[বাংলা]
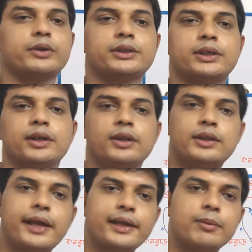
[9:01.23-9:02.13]
রয়েছে
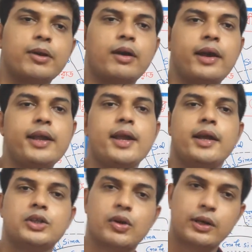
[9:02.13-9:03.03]
তাই একে বলা হয়
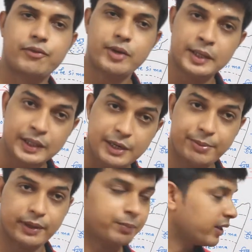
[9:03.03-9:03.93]
সংক্ষেপে নিফে